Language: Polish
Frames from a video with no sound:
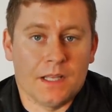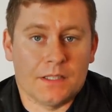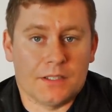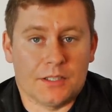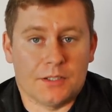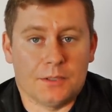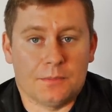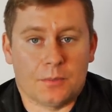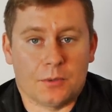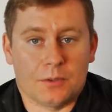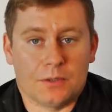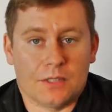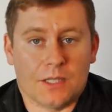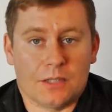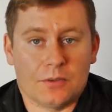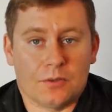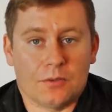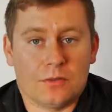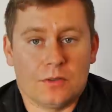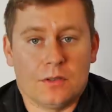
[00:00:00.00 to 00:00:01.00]
Kiedy
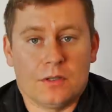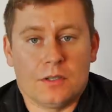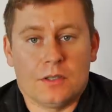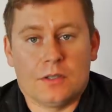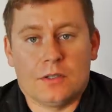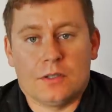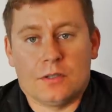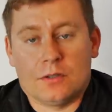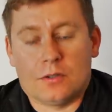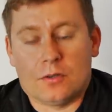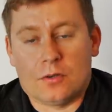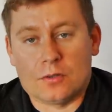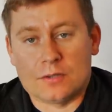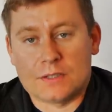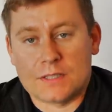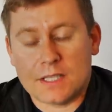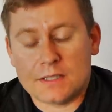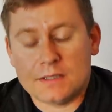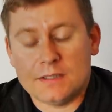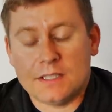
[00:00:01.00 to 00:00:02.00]
poddano
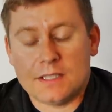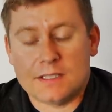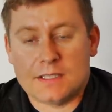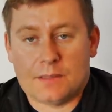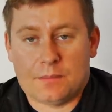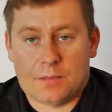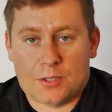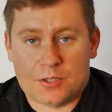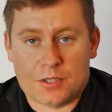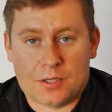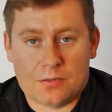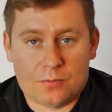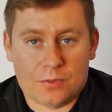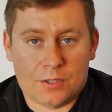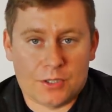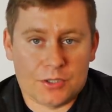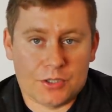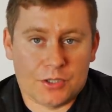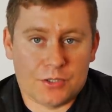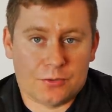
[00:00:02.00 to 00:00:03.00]
ostatni egzemplarz
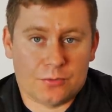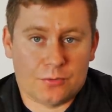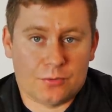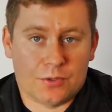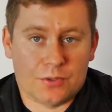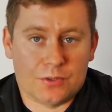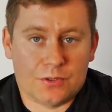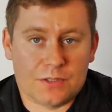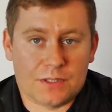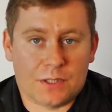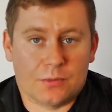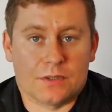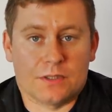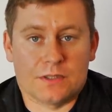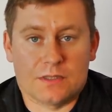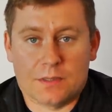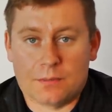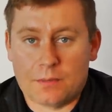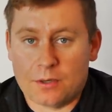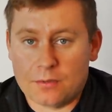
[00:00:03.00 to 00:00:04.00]
RWD-6, który został
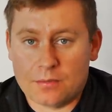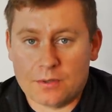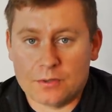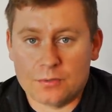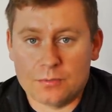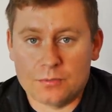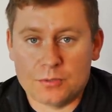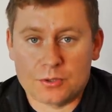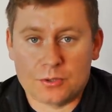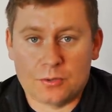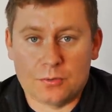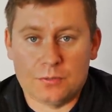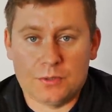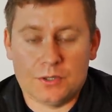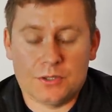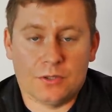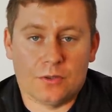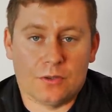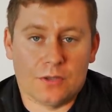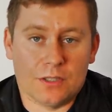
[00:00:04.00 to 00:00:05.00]
ten z namalowaną myszką
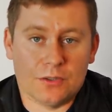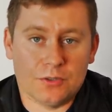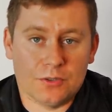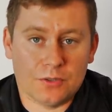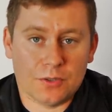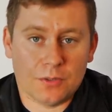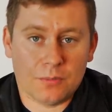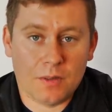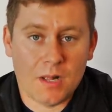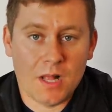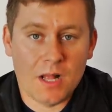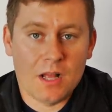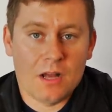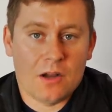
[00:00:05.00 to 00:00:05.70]
Miki oględziną,